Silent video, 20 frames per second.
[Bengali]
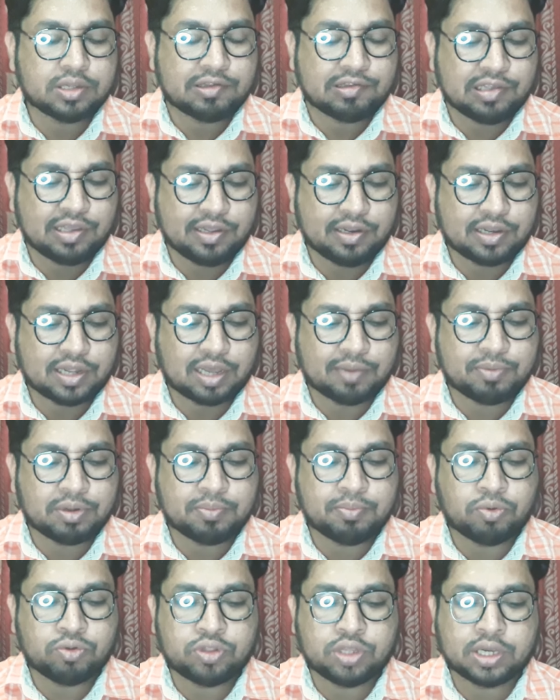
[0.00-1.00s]
সি
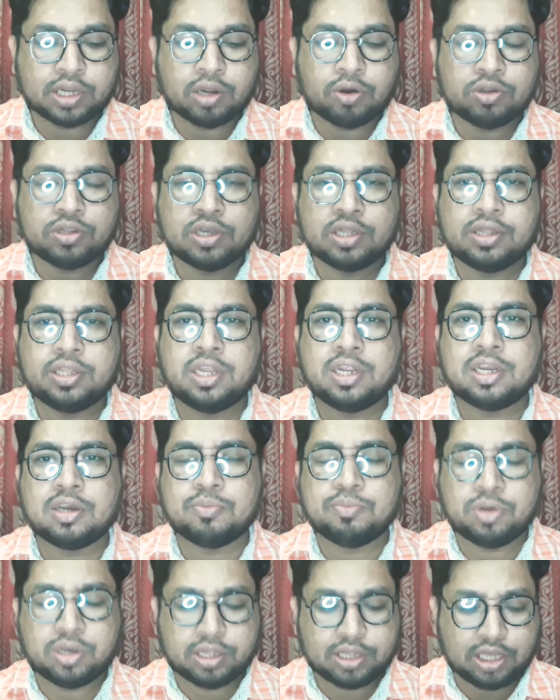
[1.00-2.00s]
টাইপের প্রতিক্রিয়া হচ্ছে
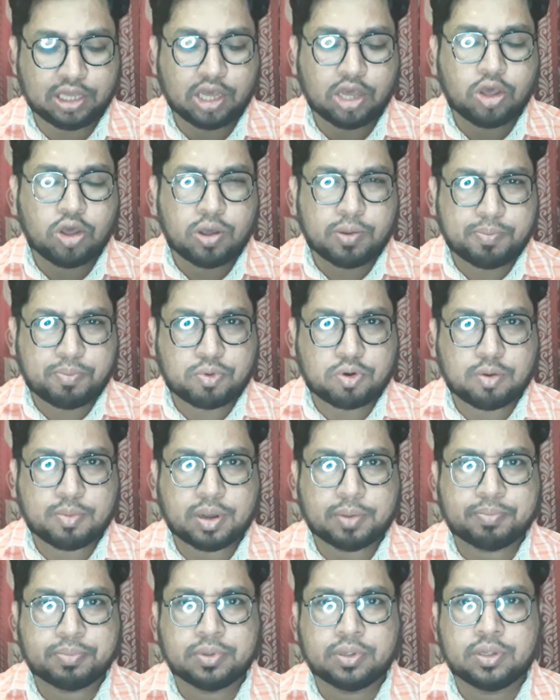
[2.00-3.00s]
দীর্ঘমেয়াদী
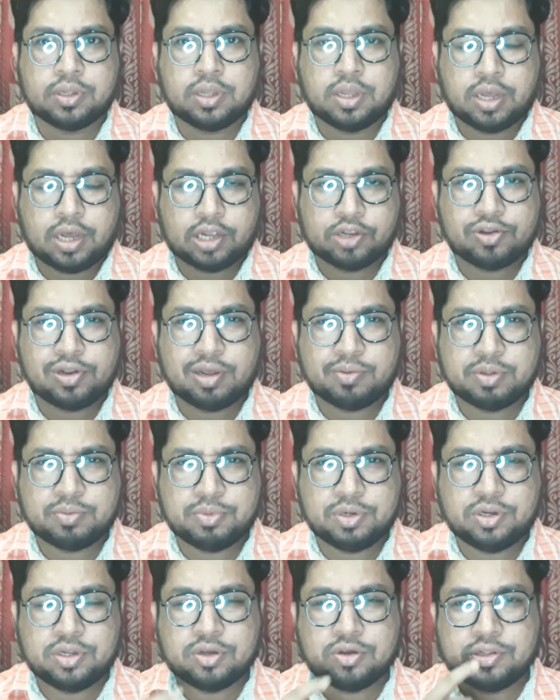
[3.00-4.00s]
প্রভাব আসলে আমি
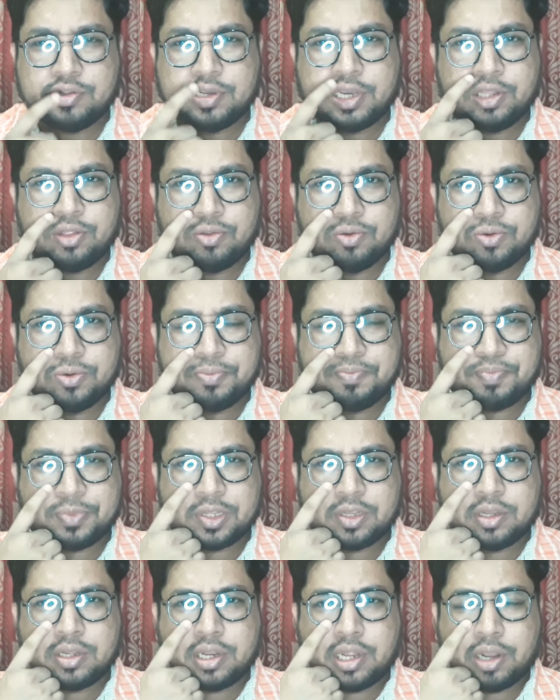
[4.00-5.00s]
ভিডিও যেহেতু
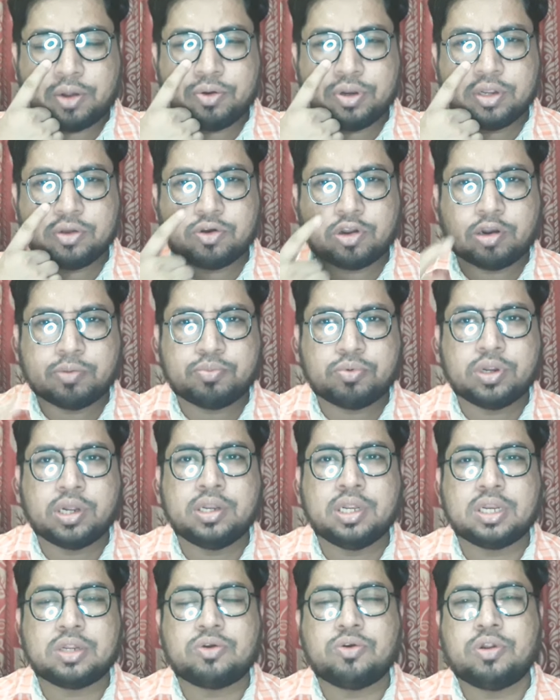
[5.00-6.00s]
রেকর্ডিং করার পর
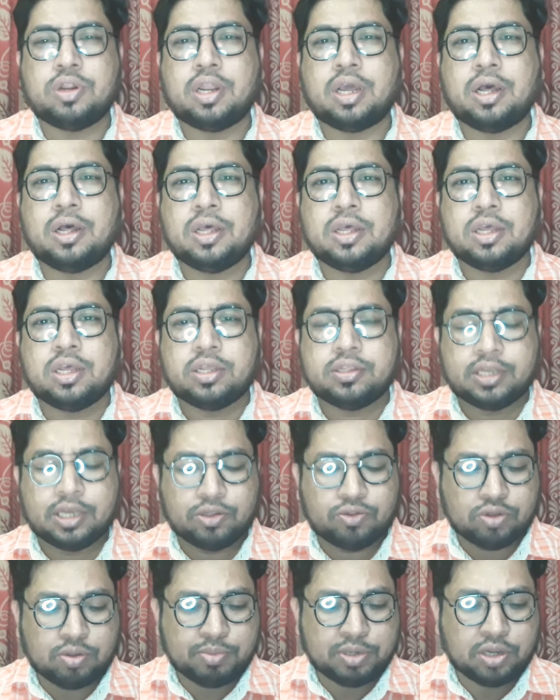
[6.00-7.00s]
এডিট করি না
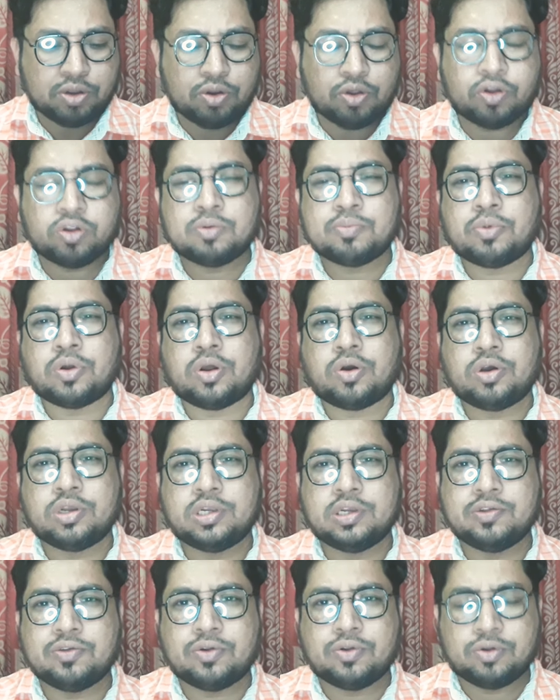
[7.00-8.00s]
যেহেতু এই ভিডিওগুলো অনেক বড় হয়
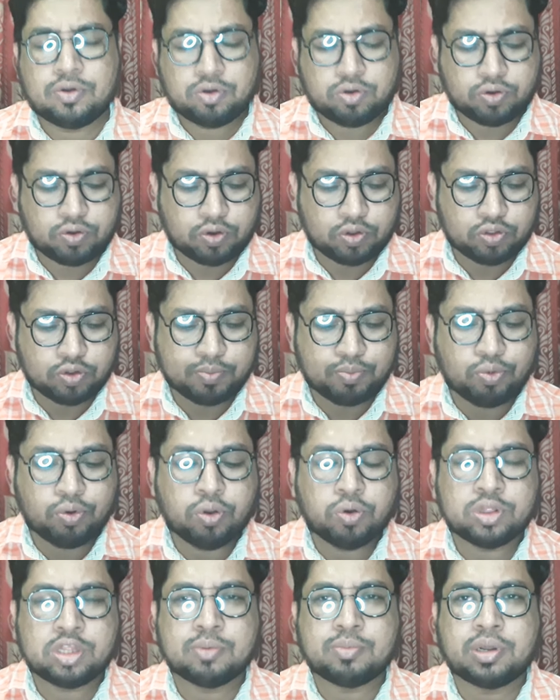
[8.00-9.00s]
সেজন্য হয়তো ভুল
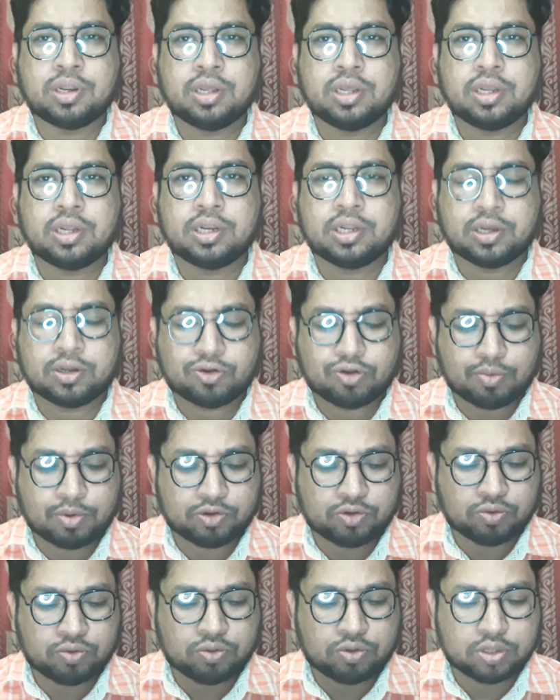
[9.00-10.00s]
হতে পারে এটা ক্ষমা
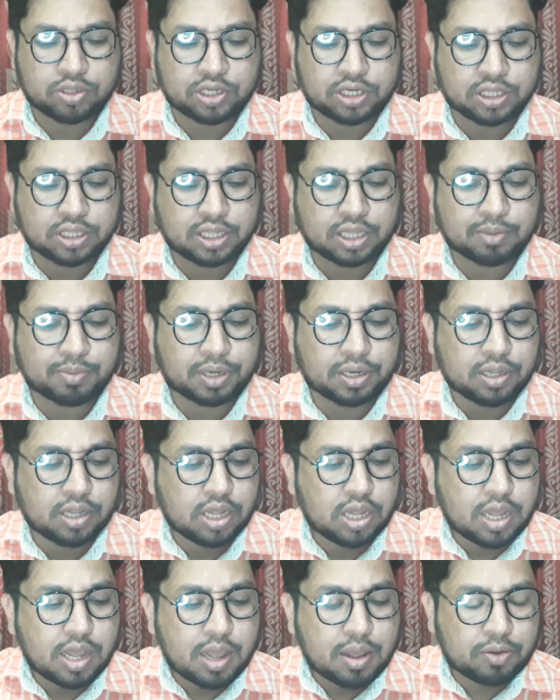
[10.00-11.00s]
সুন্দর দৃষ্টি দেখবেন
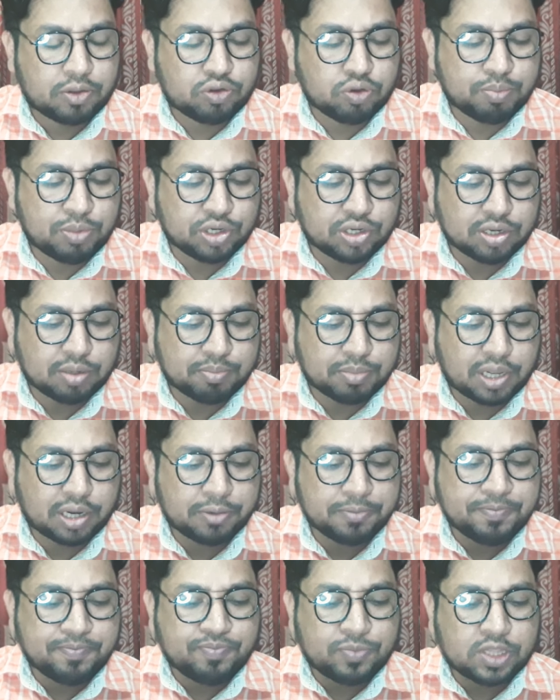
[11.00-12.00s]
চব্বিশ নম্বর
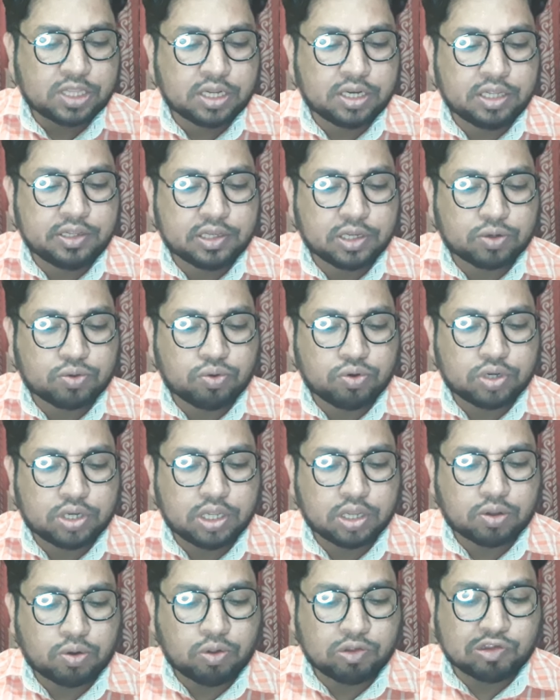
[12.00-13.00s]
নিচের
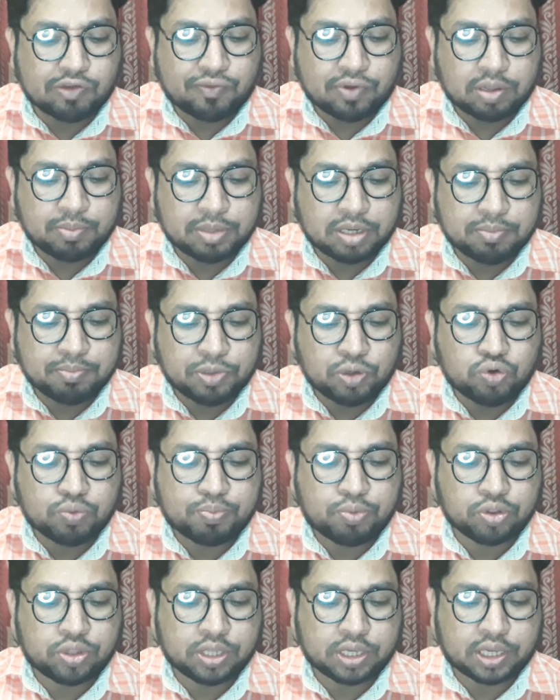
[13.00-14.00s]
কোনটি ক্লোজোফাইমের বিরূপ
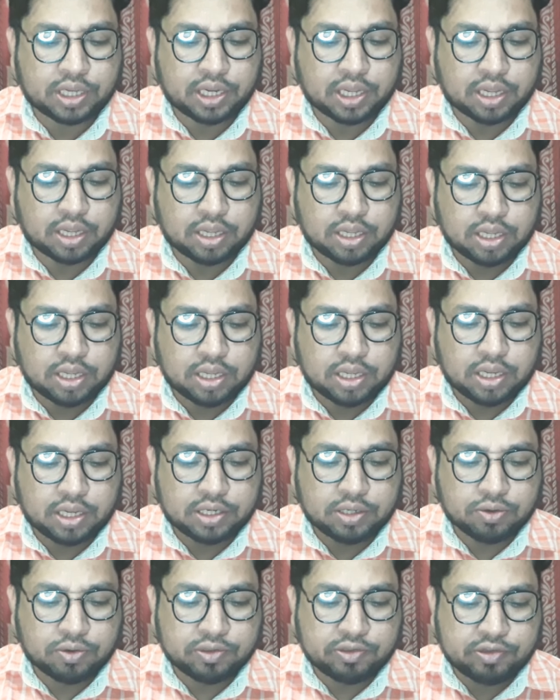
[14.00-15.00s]
প্রতিক্রিয়া
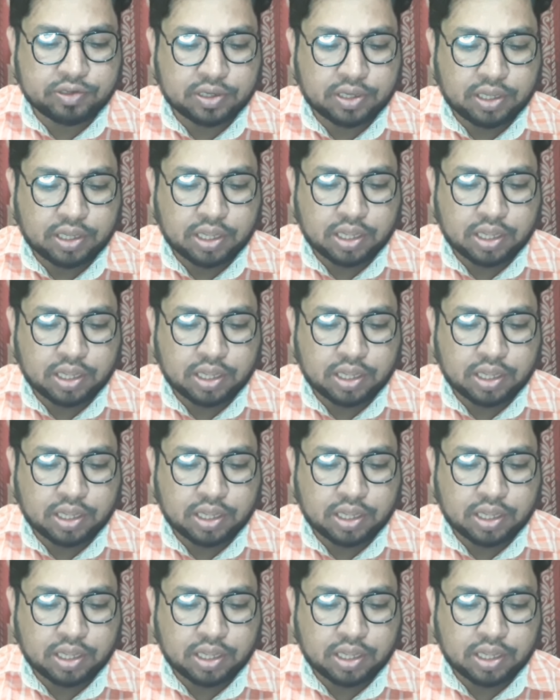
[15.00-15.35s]
এটি হচ্ছে